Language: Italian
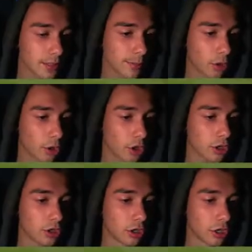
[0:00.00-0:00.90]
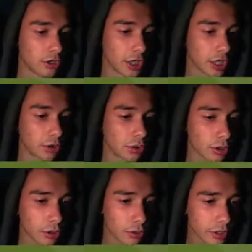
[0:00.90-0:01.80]
La porta, ti
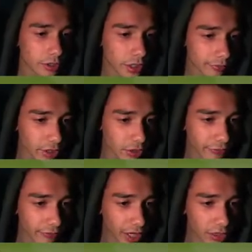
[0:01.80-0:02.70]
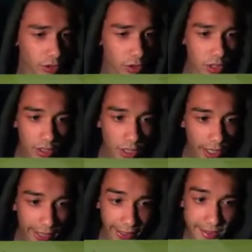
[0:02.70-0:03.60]
adoro, che intervento hai fatto!
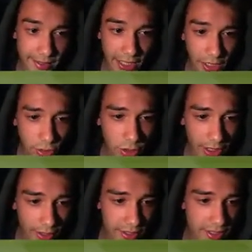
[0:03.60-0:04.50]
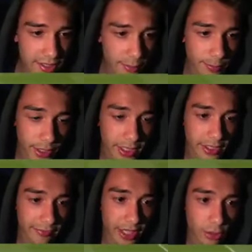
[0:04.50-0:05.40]
Hai rischiato tantissimo
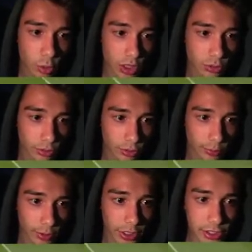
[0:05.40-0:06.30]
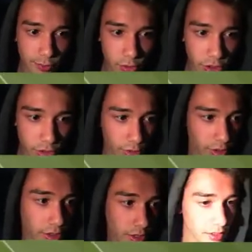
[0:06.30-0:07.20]
perché ti avrei inculato io dopo negli
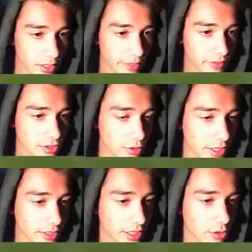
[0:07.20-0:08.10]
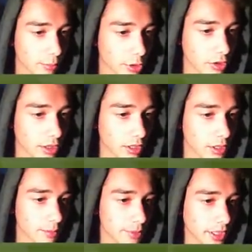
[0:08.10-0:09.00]
spogliatoi. Hai visto chi è Tiago
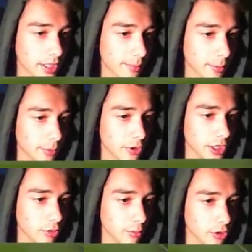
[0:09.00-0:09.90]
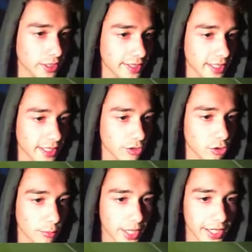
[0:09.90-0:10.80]
Motta? Perché proprio Tiago Motta che è
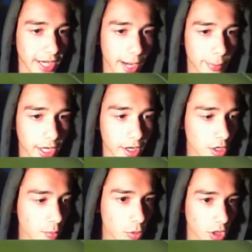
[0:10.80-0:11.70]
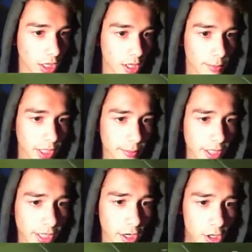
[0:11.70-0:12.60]
lento come le capre? Buona per
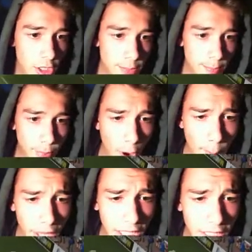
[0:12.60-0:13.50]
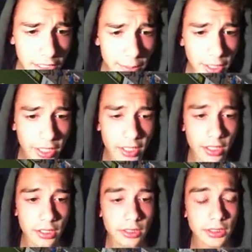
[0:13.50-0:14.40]
Di Maria! Bomba da lì Di
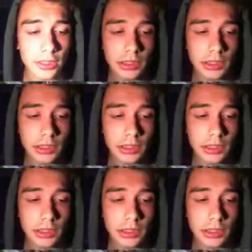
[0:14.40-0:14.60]
Maria!